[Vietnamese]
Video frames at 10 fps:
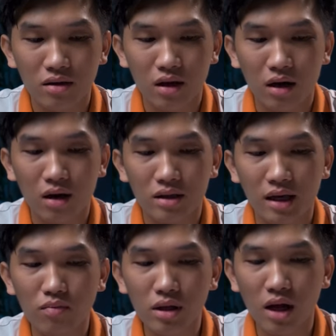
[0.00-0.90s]
uh,
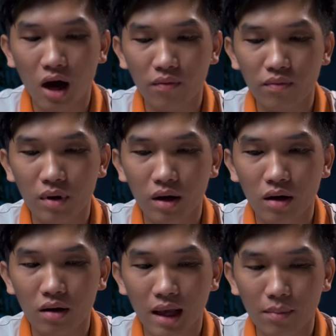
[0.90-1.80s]
sẽ không thích hợp
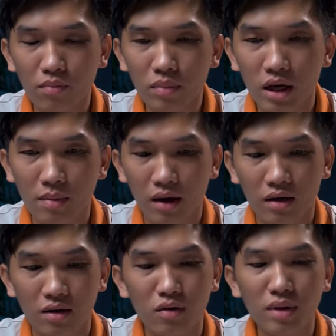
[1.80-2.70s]
uh, lắm khi mà
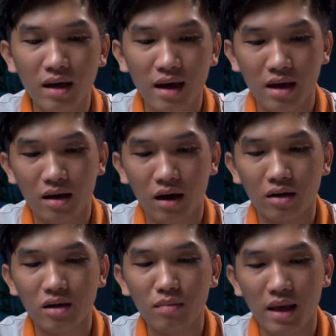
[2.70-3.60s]
chúng ta nghe ở
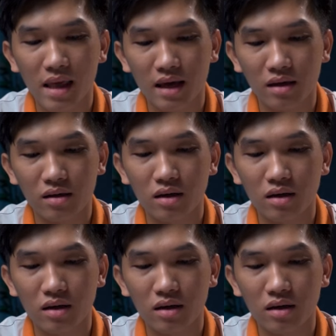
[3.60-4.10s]
những bài nhạc